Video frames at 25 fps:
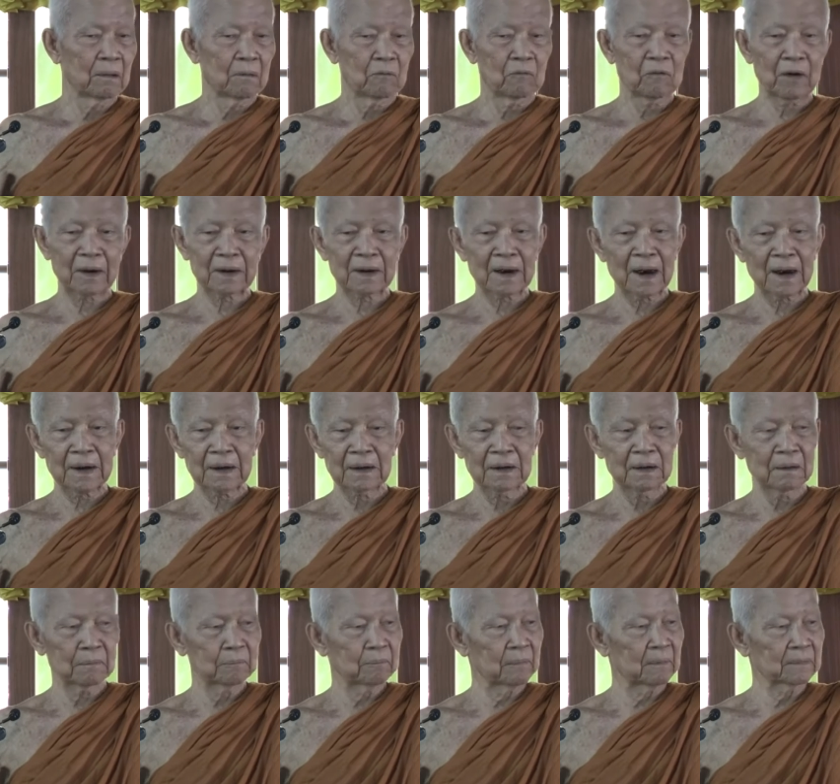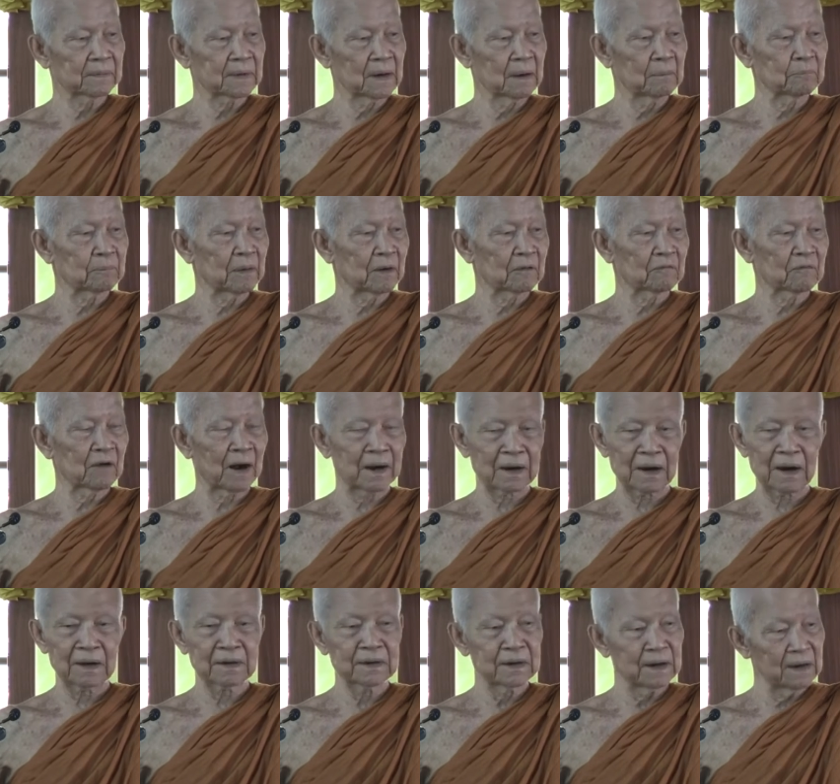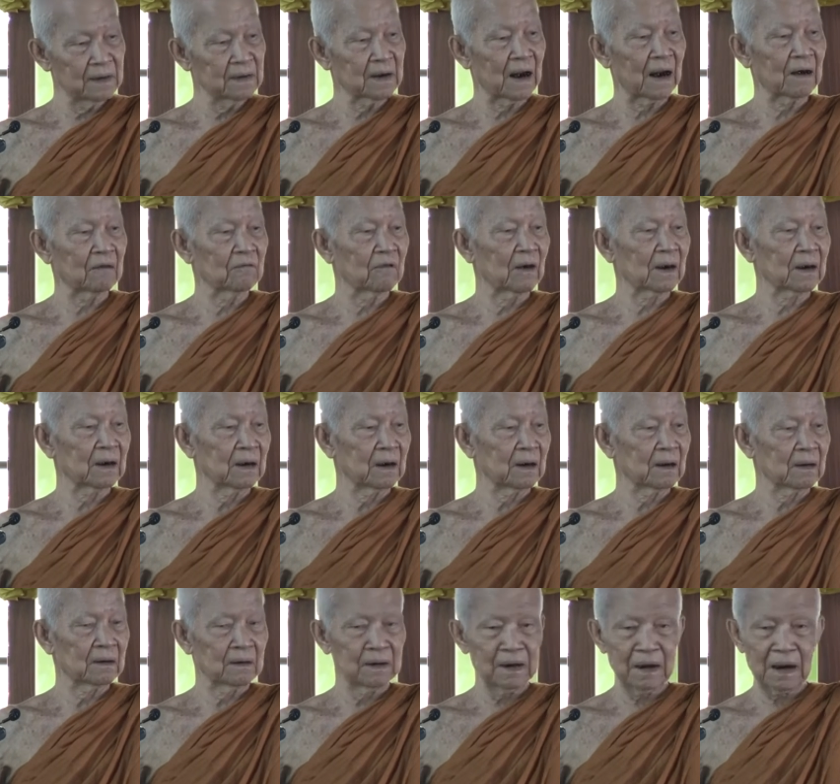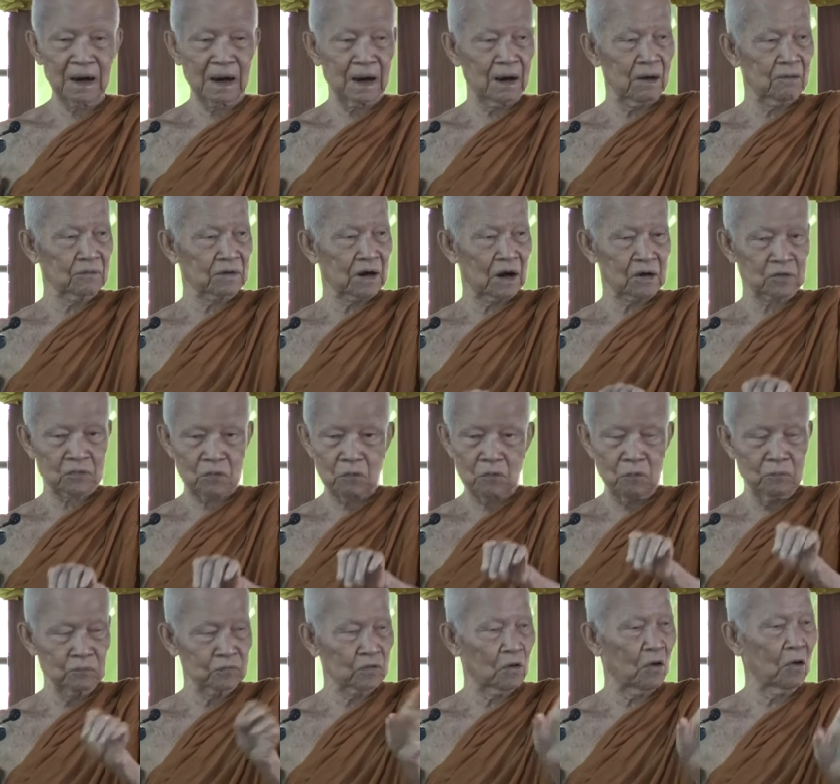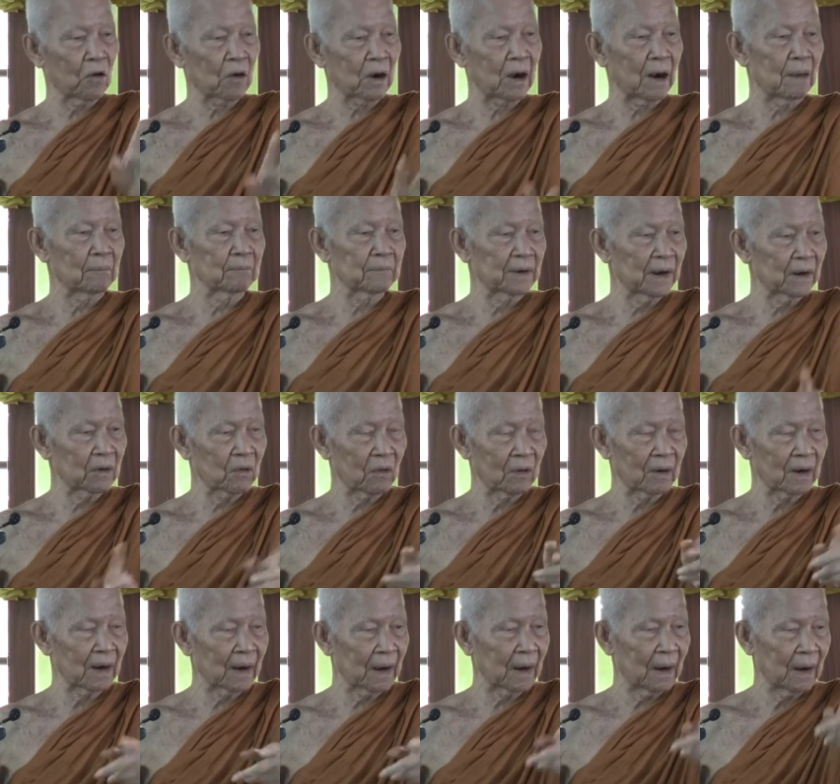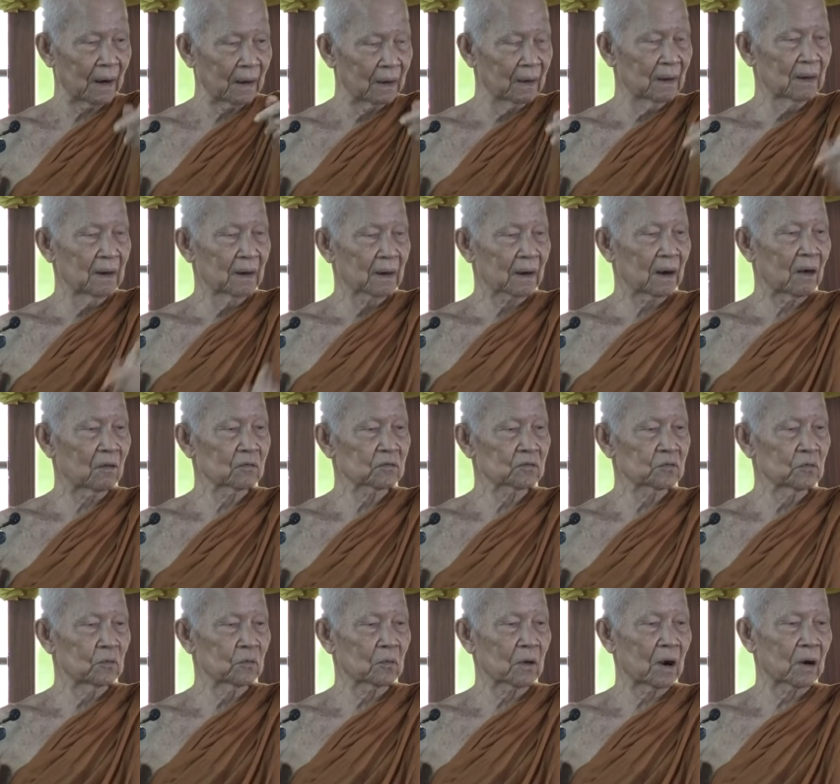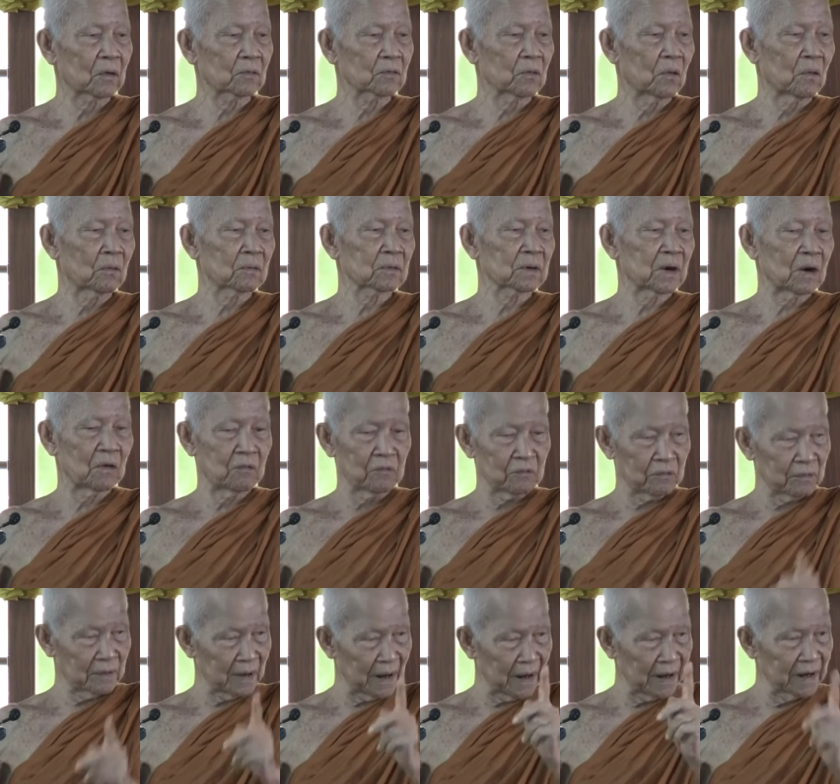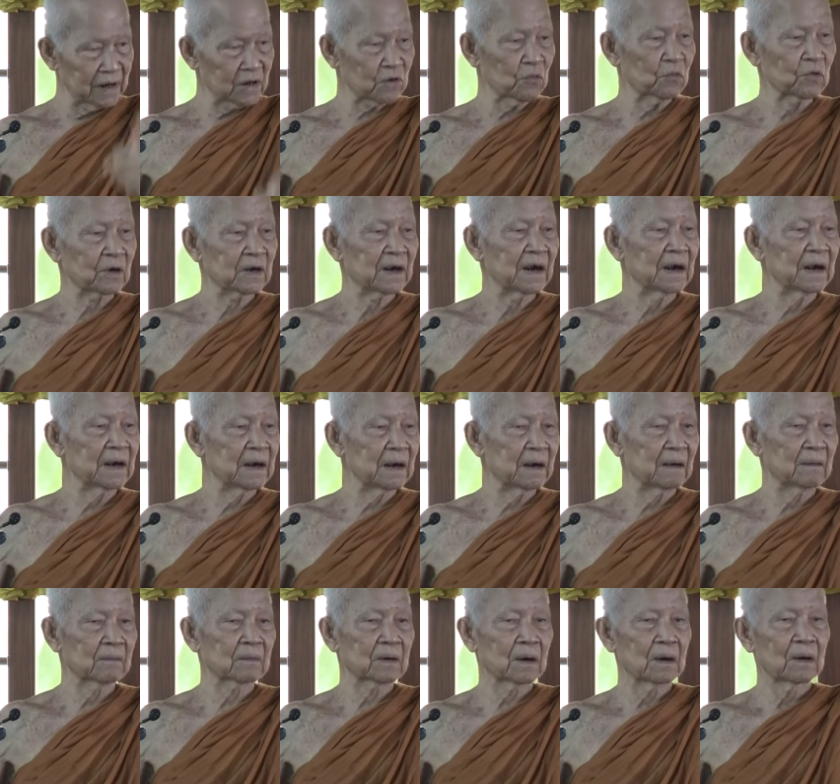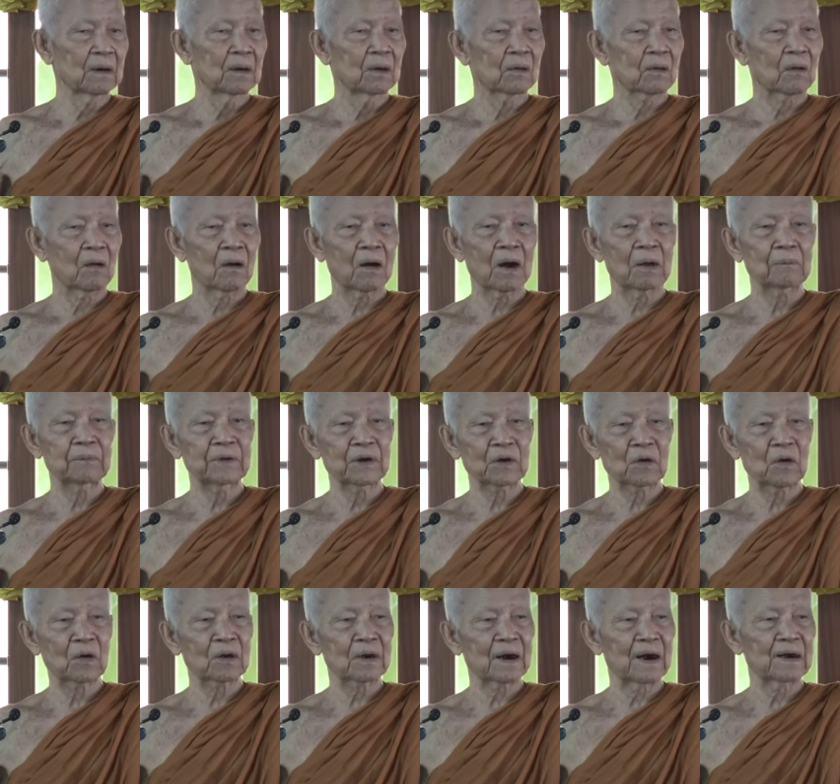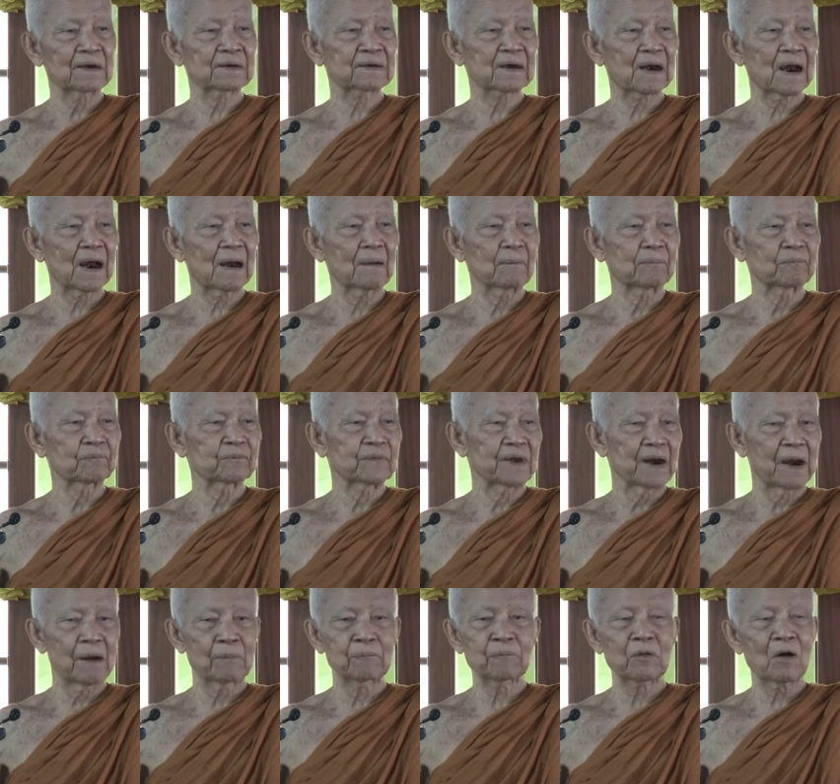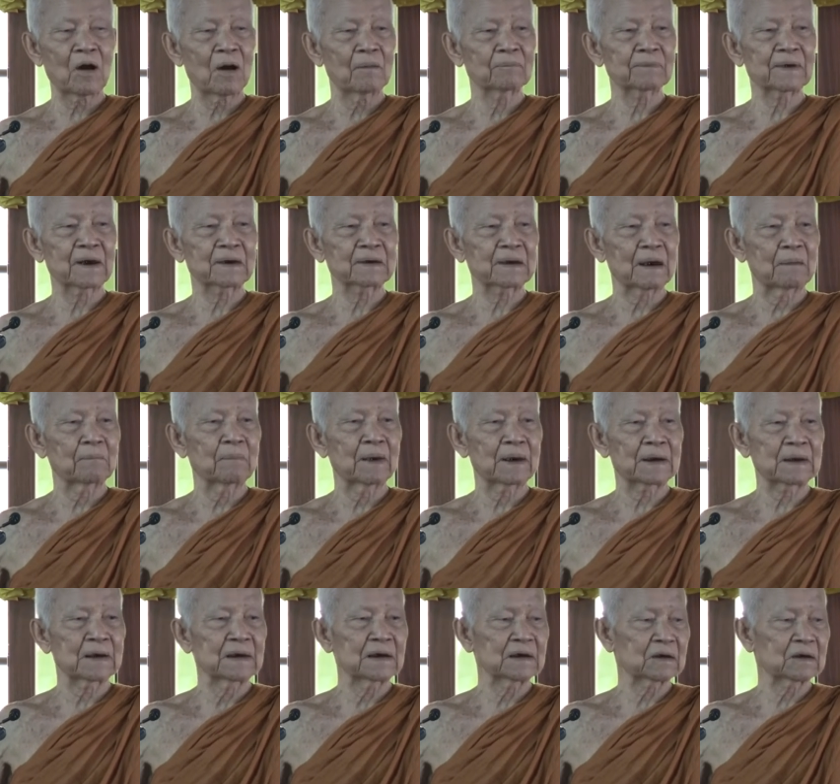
วันนั้นหนึ่งจึงเป็นวันอันยิ่งใหญ่วันหนึ่งนี่เราจะทุ่มทองคำและดอลลาร์เข้าสู่ขังหลวงเราในจุดนี้ ขอให้พี่น้องหลายทราบ เตรียมพร้อมตั้งแต่บัดนนี้